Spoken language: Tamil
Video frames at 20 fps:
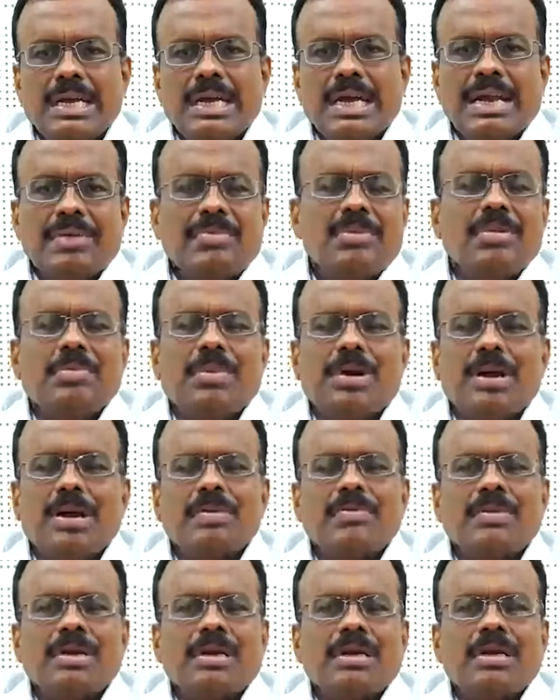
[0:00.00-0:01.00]
எனவே
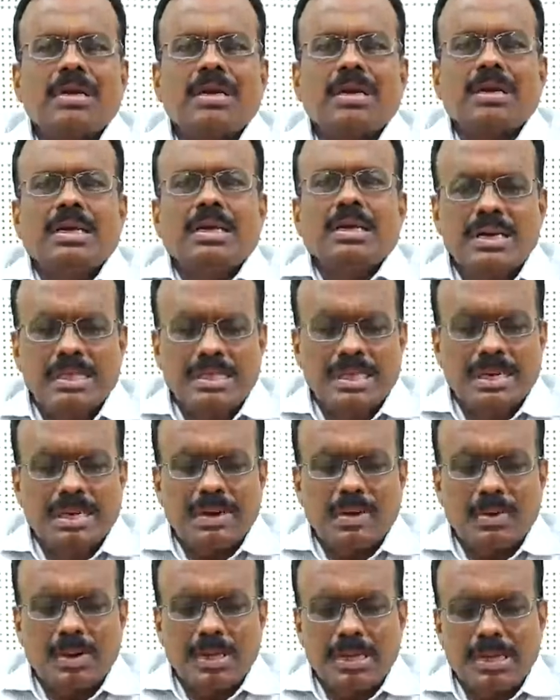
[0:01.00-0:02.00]
மாணவர்கள்
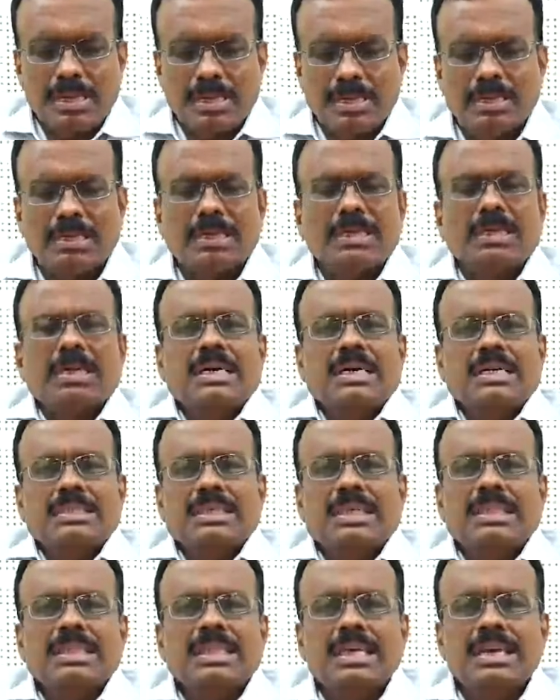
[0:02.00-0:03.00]
தங்களுடைய
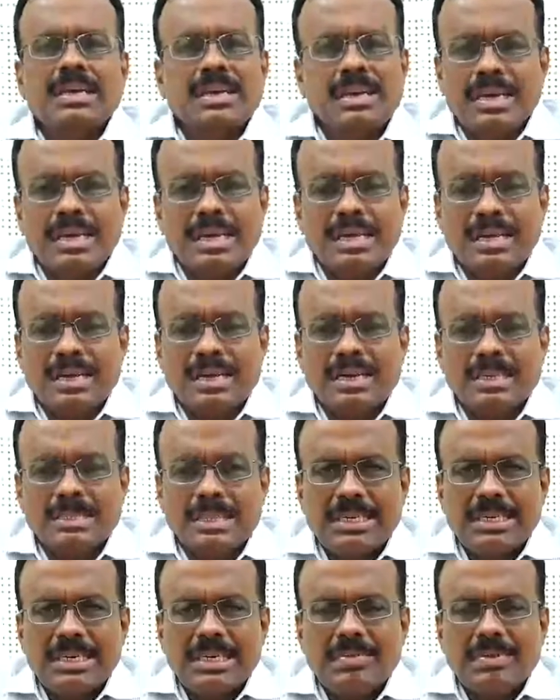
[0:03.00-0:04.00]
சந்தேகங்களை அங்கு
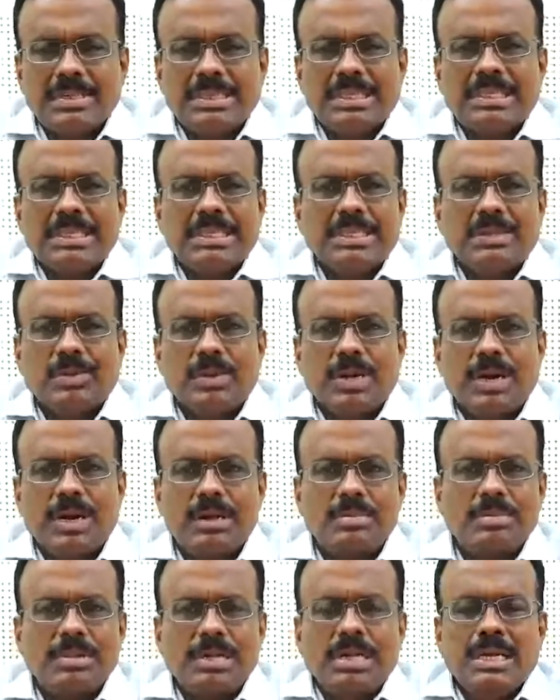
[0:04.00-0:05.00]
சென்று நிவர்த்தி செய்து
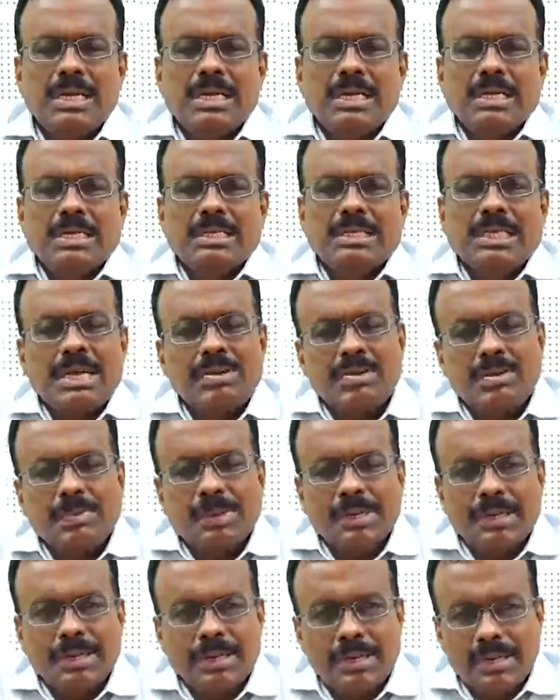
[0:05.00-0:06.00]
கொள்ளலாம்
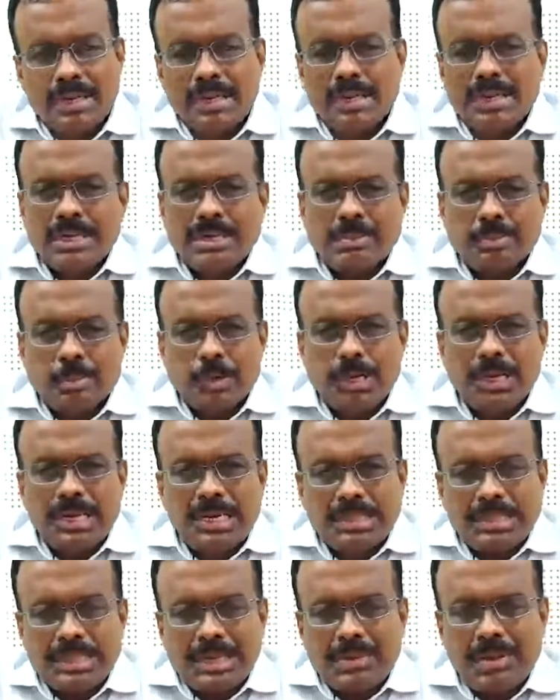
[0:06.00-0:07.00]
தேவைப்பட்டால்
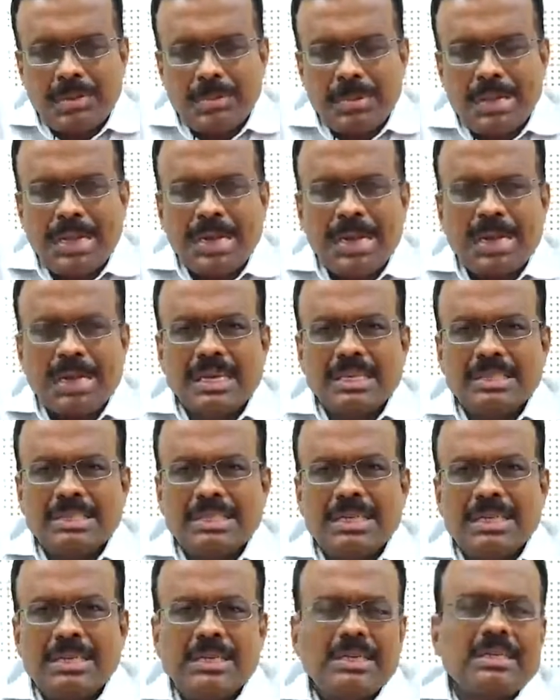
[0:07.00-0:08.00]
பொறியியல் சேவை மையங்களுக்கு
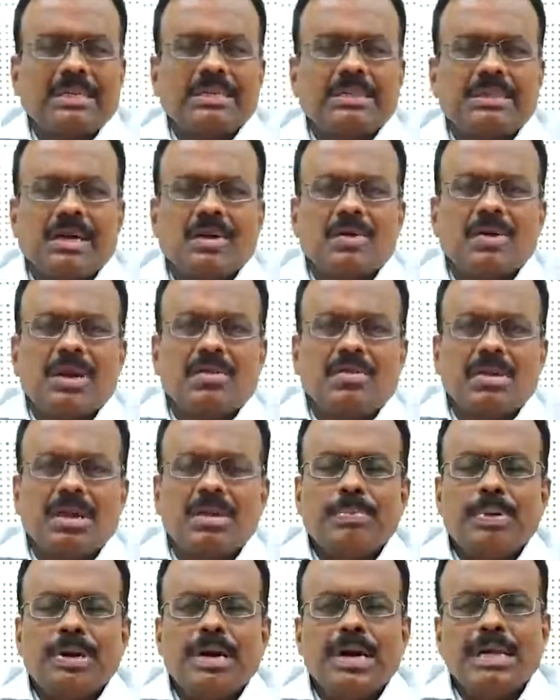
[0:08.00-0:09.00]
சென்று தங்களுடைய
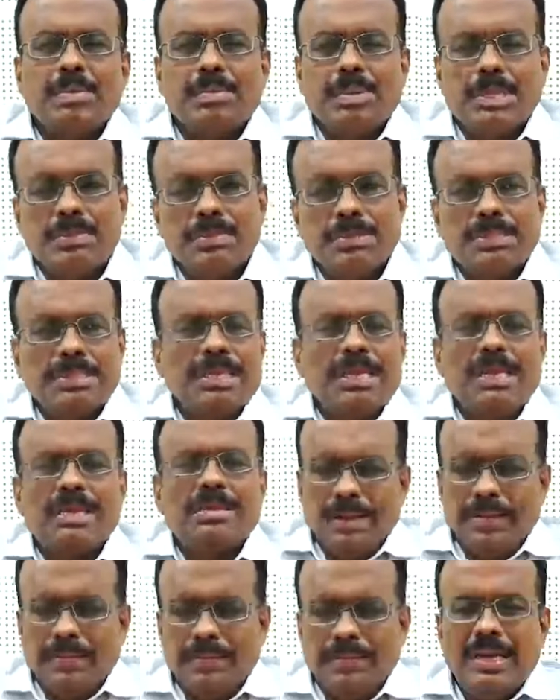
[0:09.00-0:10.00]
விண்ணப்பங்களை பதிவு
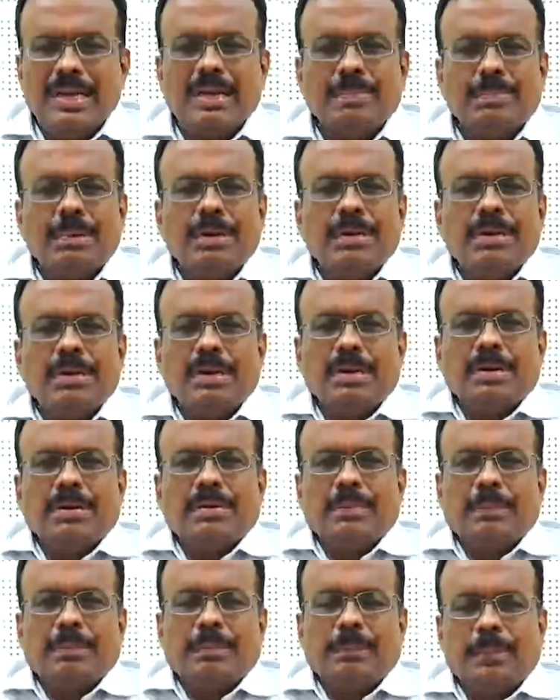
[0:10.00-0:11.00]
செய்யலாம் விண்ணப்ப
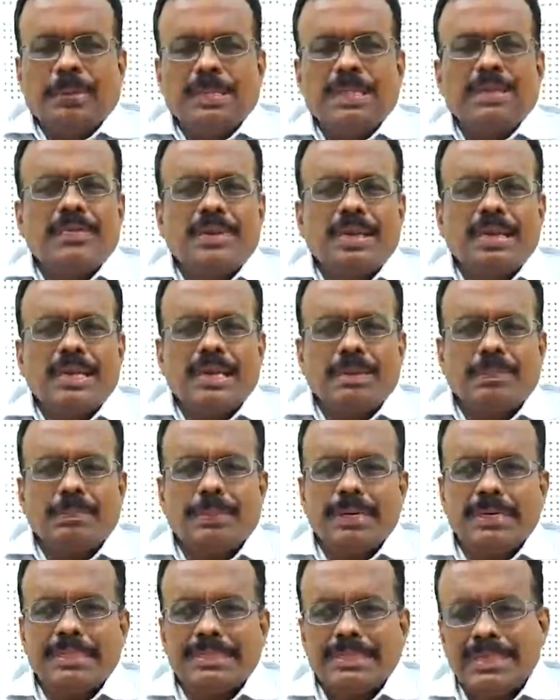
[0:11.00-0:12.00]
பதிவை
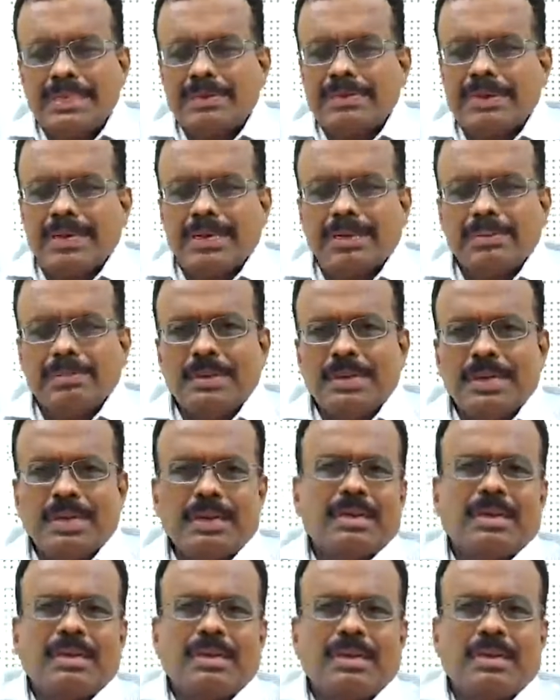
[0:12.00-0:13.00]
எப்படி செய்ய வேண்டும்
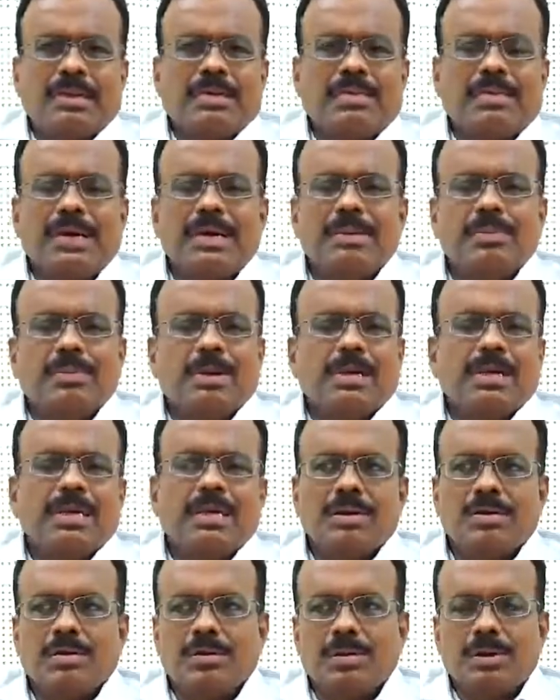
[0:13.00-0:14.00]
என்ற வழிமுறை
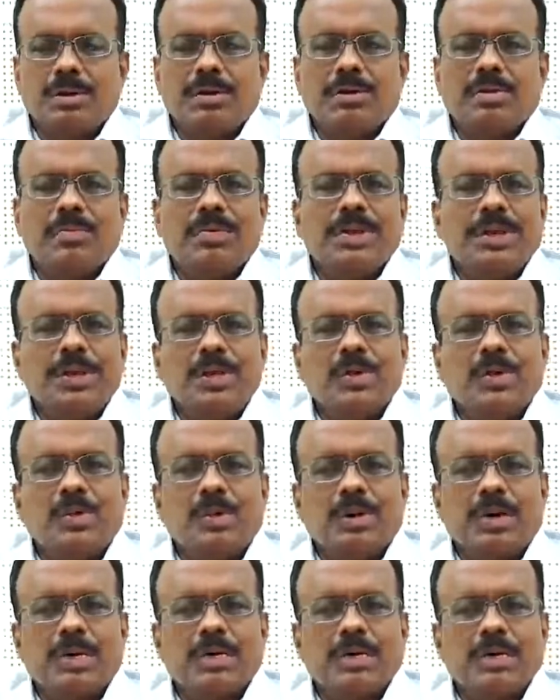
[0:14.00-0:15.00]
ஒரு
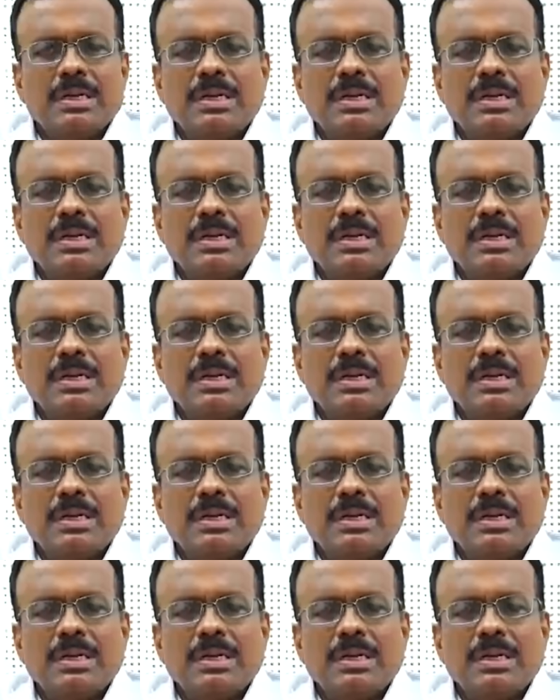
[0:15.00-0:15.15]
வீடியோவாக